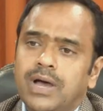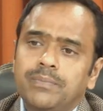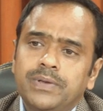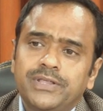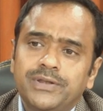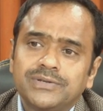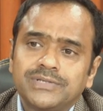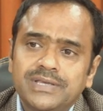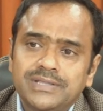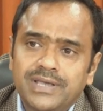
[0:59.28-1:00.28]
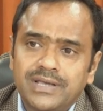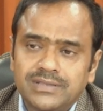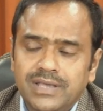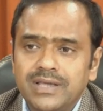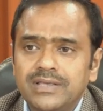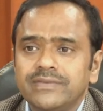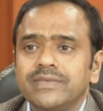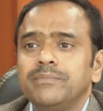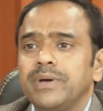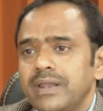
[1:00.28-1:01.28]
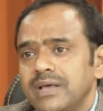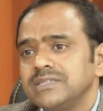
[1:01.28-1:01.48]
काफ़ी दिनों से ये देखते हैं कि जैसे महिला